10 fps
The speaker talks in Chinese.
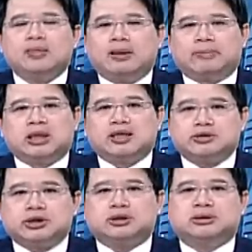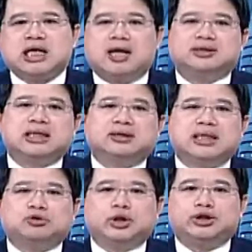那么可是厂商
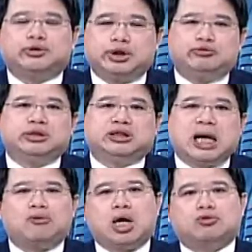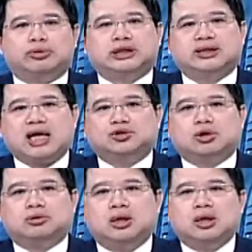在追求利润极大化过程当
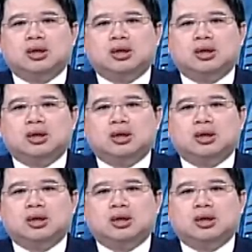中，